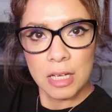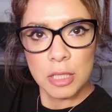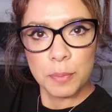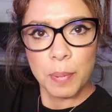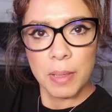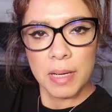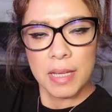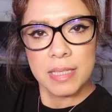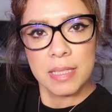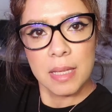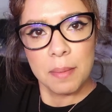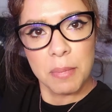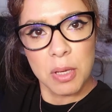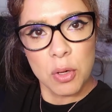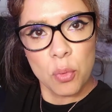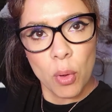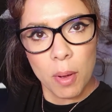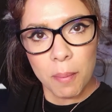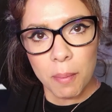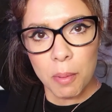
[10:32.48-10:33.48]
¿Qué les parece
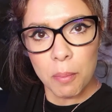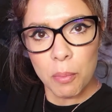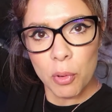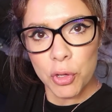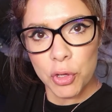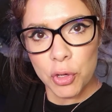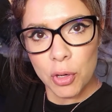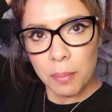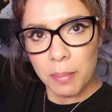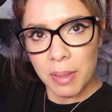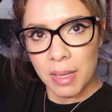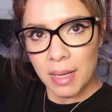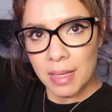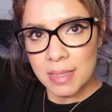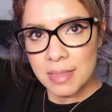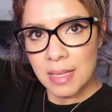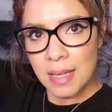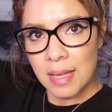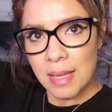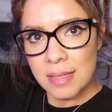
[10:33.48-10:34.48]
mi nuevo moño,
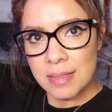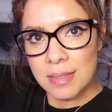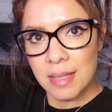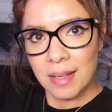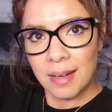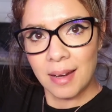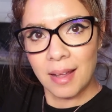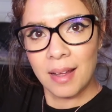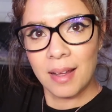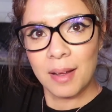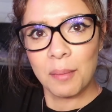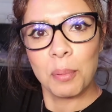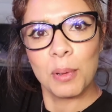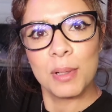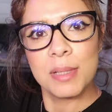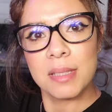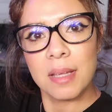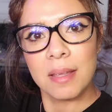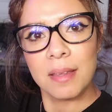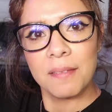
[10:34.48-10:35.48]
amigas? Es de la
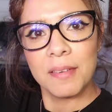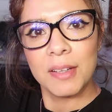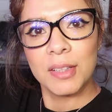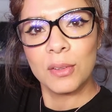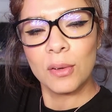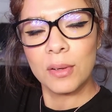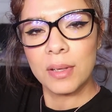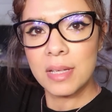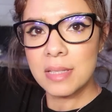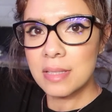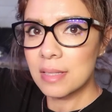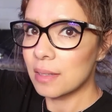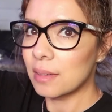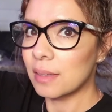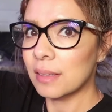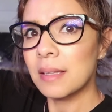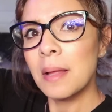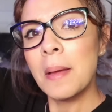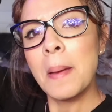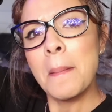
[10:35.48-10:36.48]
bolsa de Victoria's
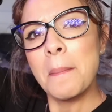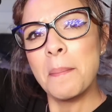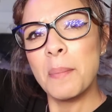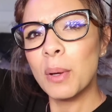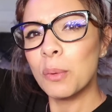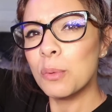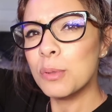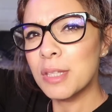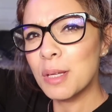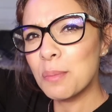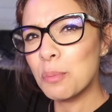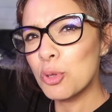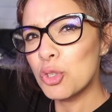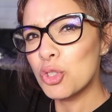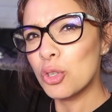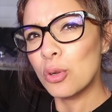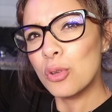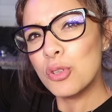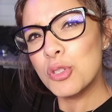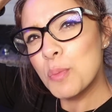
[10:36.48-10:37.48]
Secret. Me gustan
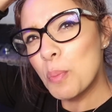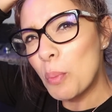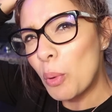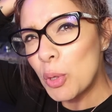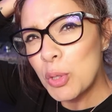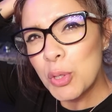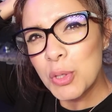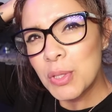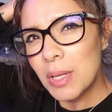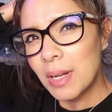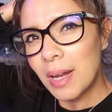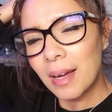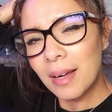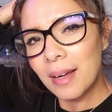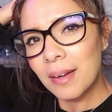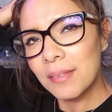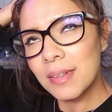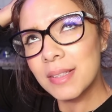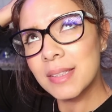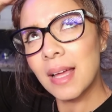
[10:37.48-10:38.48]
mucho los moños en la
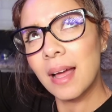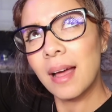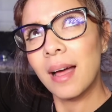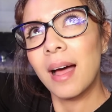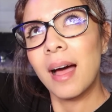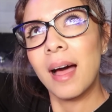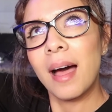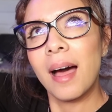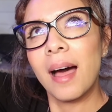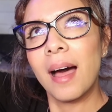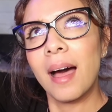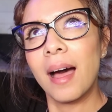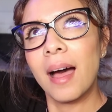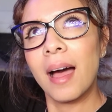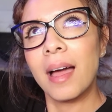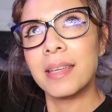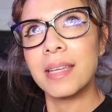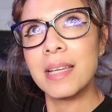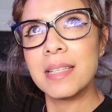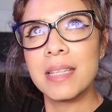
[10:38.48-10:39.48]
cabeza.
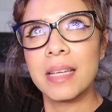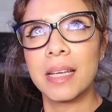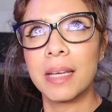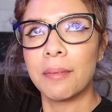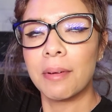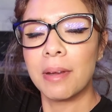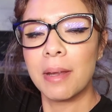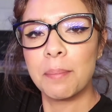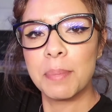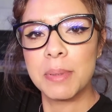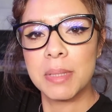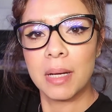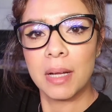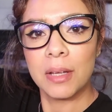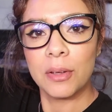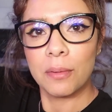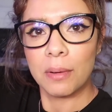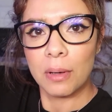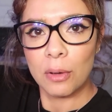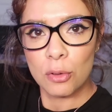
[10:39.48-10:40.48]
Ah, ya sé que van a empezar
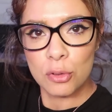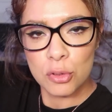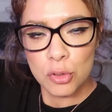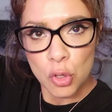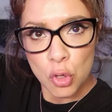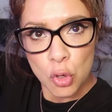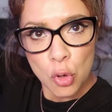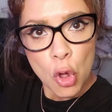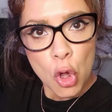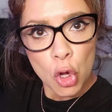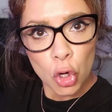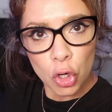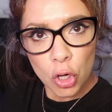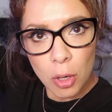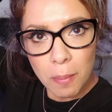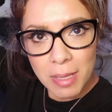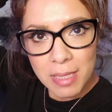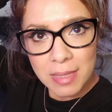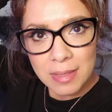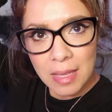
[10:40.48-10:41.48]
a llover los
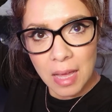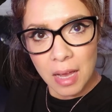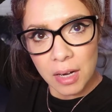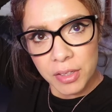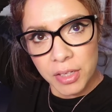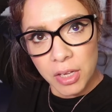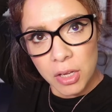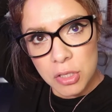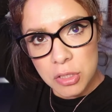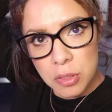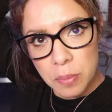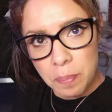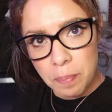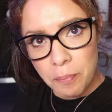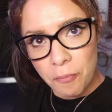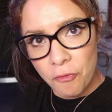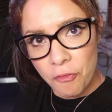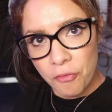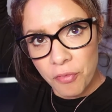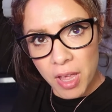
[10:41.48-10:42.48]
comentarios
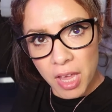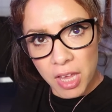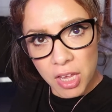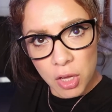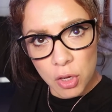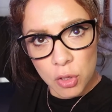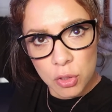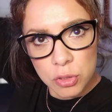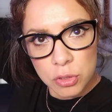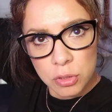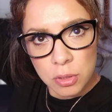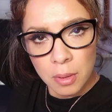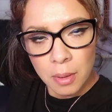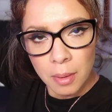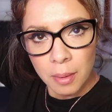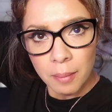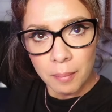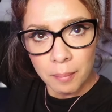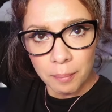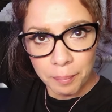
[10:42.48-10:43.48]
feos.
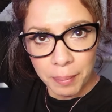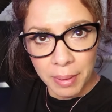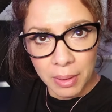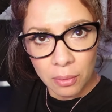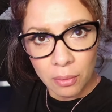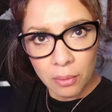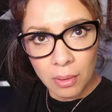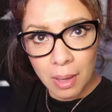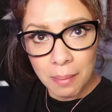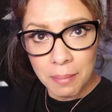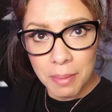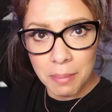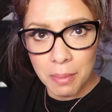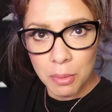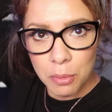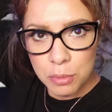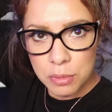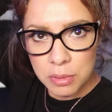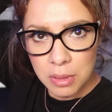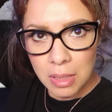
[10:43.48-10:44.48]
Pero a mí
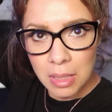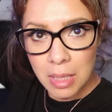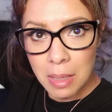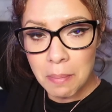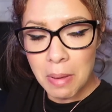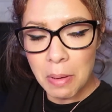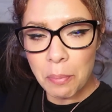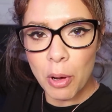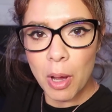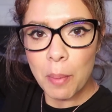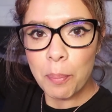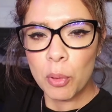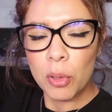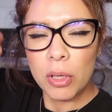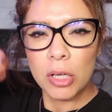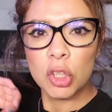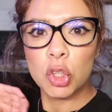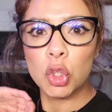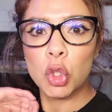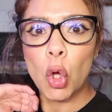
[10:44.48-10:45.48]
me gustan. Y me voy a
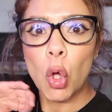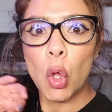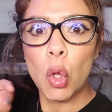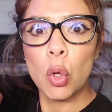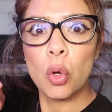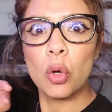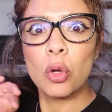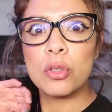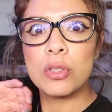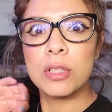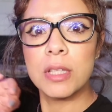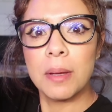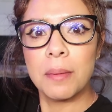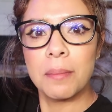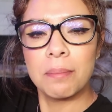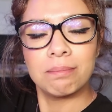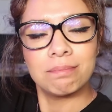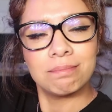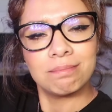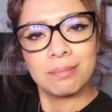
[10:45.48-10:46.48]
poner todos los
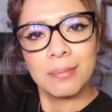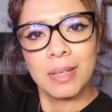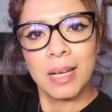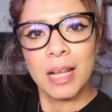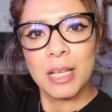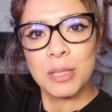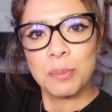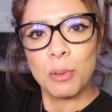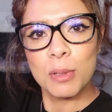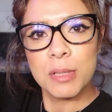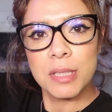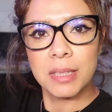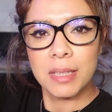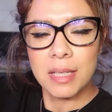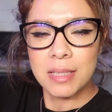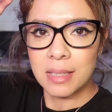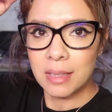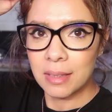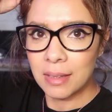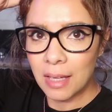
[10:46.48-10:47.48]
de las
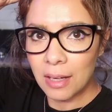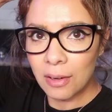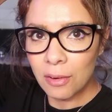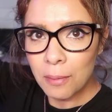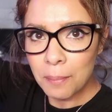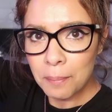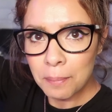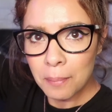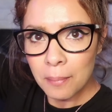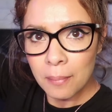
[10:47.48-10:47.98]
bolsitas que tengo